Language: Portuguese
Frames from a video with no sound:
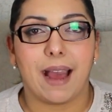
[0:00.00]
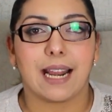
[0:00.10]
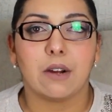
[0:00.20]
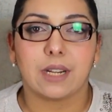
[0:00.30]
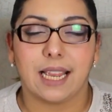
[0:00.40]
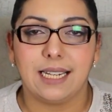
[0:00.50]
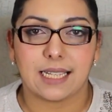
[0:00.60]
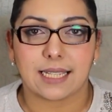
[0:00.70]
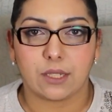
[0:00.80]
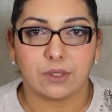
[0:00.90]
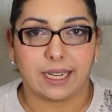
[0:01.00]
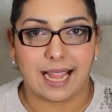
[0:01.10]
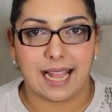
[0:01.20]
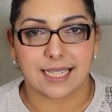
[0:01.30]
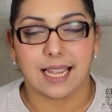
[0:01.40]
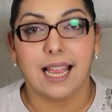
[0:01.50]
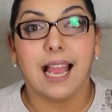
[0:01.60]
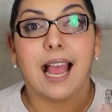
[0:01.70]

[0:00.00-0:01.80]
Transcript: para a organização da casa.